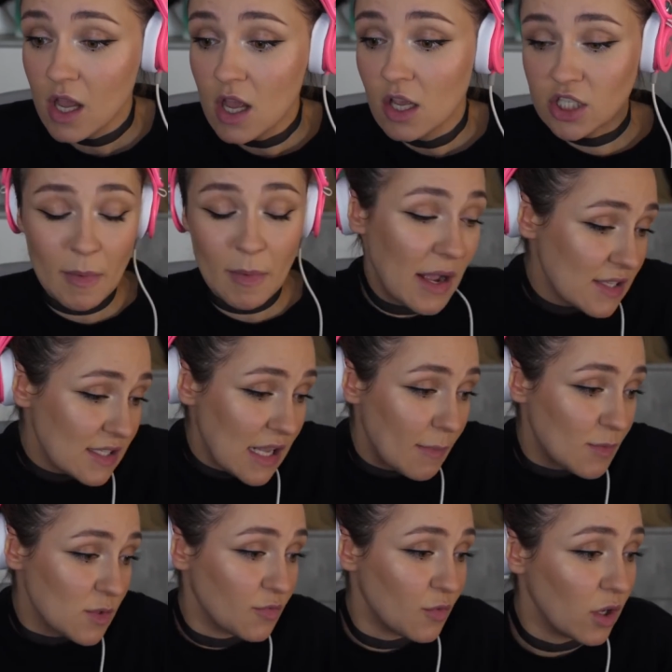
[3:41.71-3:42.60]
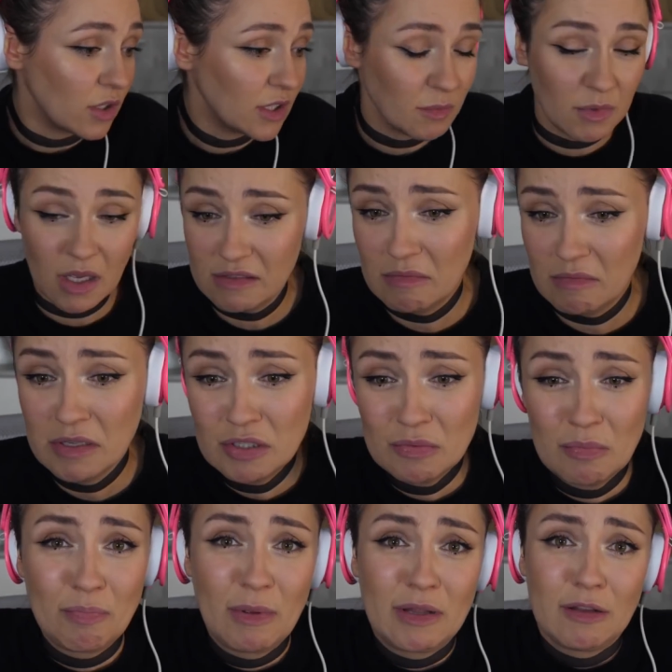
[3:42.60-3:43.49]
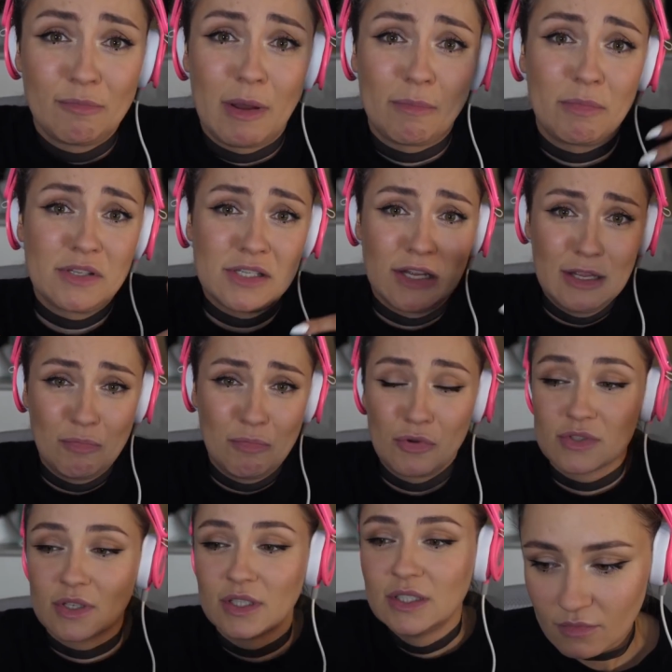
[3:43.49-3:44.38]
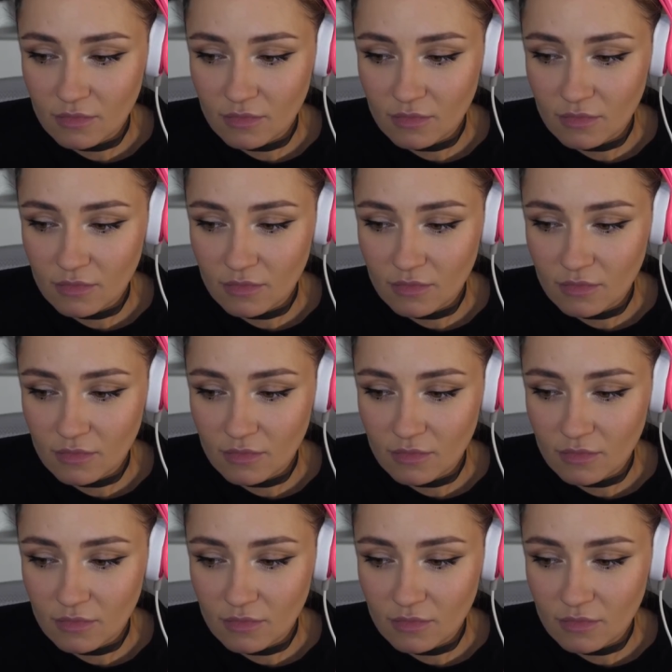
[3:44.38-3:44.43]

Ich habe Angst gehabt sofort. Ich habe gesagt, oh, bitte Papa, sei nicht böse.